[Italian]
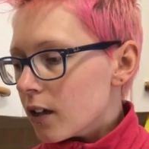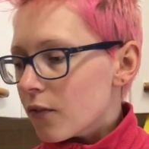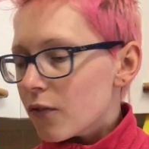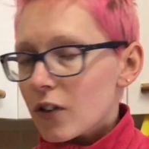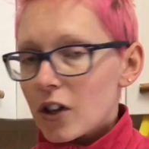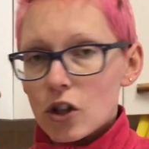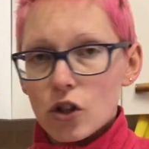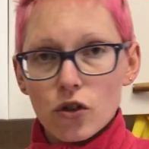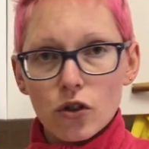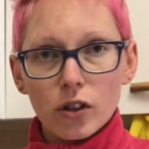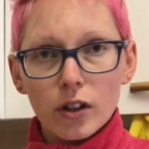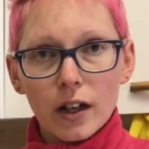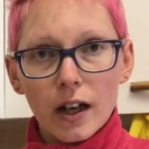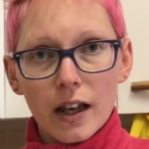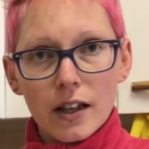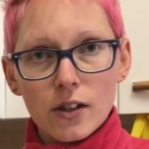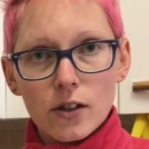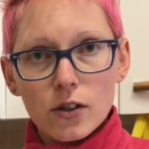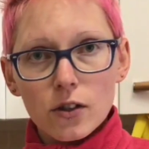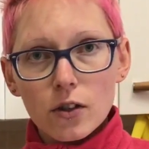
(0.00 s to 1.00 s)
faccio il
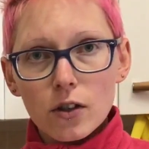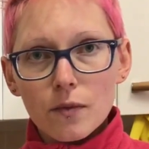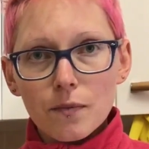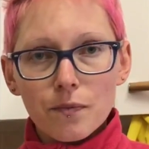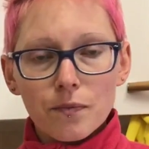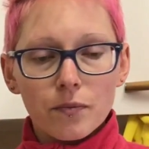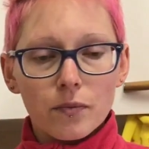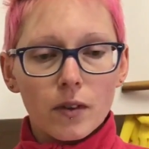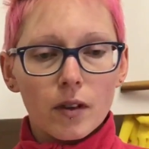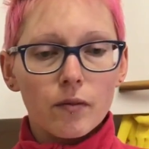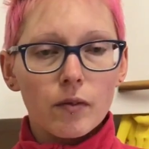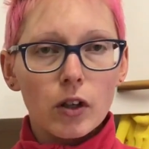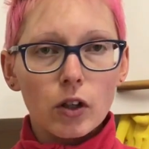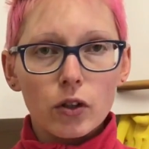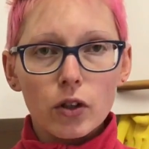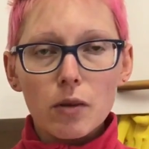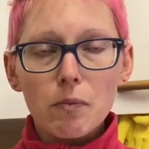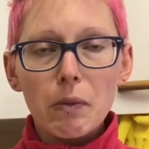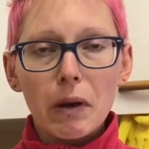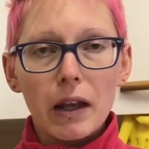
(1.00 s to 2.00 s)
resto, ve
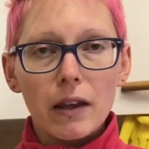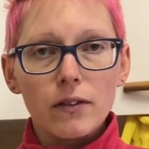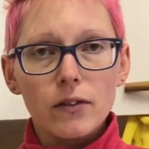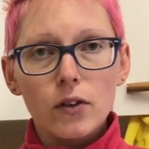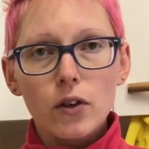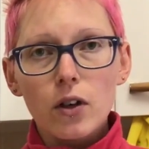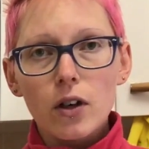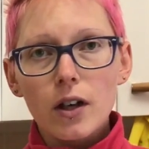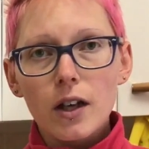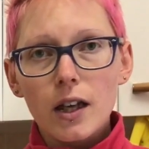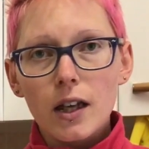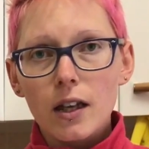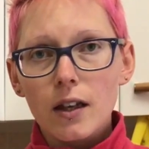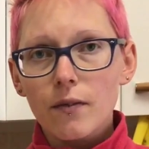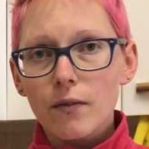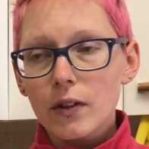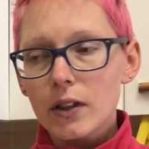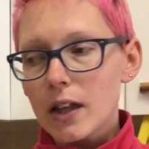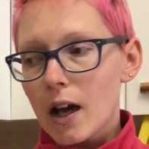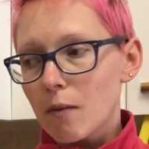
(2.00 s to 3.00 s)
lo riprendo e
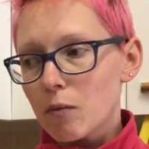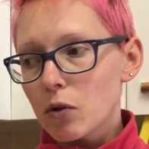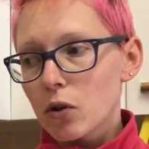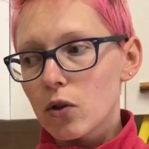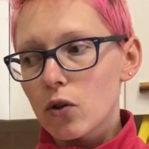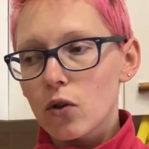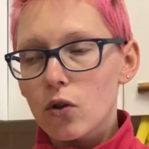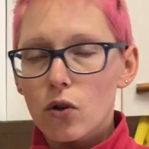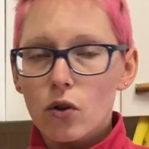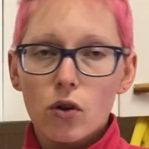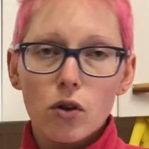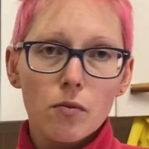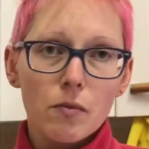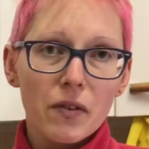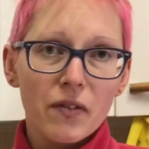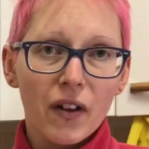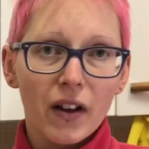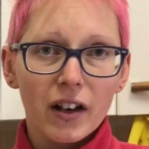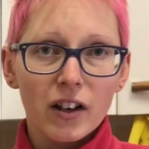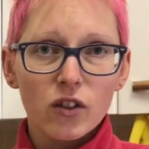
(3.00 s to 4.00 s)
vediamo
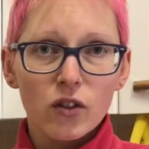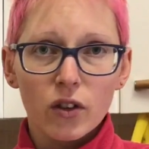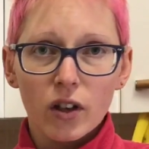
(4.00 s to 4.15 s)
come fare i